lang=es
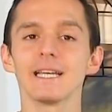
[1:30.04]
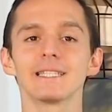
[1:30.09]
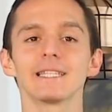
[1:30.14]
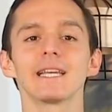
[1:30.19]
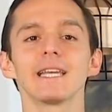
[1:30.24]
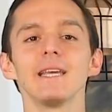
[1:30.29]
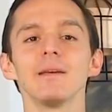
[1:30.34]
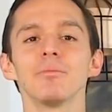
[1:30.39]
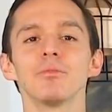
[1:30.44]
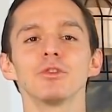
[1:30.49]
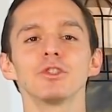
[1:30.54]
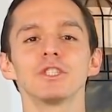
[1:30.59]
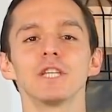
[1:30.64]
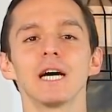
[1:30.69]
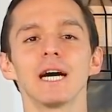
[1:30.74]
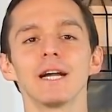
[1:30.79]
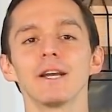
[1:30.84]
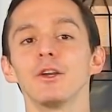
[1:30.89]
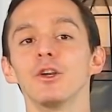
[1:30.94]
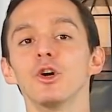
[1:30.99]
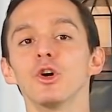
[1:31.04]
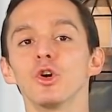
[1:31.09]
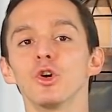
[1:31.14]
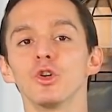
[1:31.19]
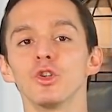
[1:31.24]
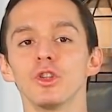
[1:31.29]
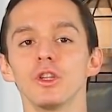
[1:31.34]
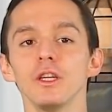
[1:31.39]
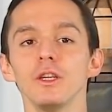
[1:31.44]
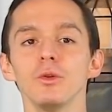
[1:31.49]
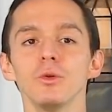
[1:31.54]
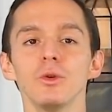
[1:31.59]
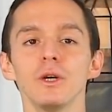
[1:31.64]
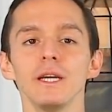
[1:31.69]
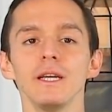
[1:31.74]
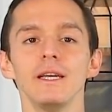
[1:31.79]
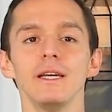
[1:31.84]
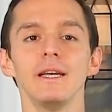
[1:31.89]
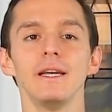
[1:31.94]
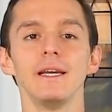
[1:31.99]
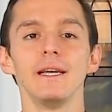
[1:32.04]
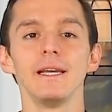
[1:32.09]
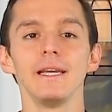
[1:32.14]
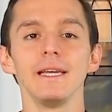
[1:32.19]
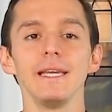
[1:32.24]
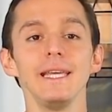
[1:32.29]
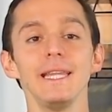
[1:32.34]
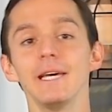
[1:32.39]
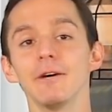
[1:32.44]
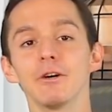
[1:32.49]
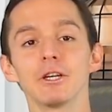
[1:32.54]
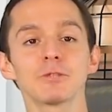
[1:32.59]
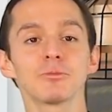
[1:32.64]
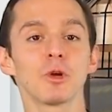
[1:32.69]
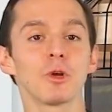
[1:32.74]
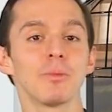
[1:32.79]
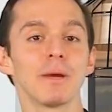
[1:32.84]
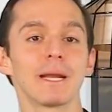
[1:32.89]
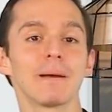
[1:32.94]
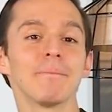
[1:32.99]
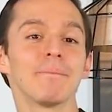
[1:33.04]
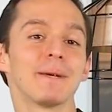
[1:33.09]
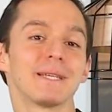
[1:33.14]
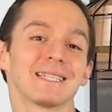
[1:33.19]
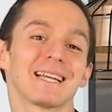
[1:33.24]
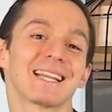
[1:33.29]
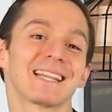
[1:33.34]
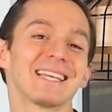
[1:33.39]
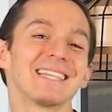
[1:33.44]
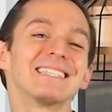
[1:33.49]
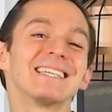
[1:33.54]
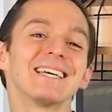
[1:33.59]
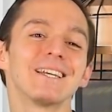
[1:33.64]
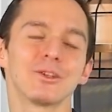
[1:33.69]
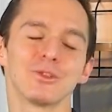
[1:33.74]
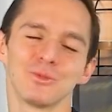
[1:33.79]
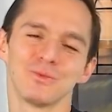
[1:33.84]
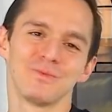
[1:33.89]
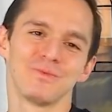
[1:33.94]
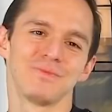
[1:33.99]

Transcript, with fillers: ese equipo ya no continúe y debas volver a empezar de cero.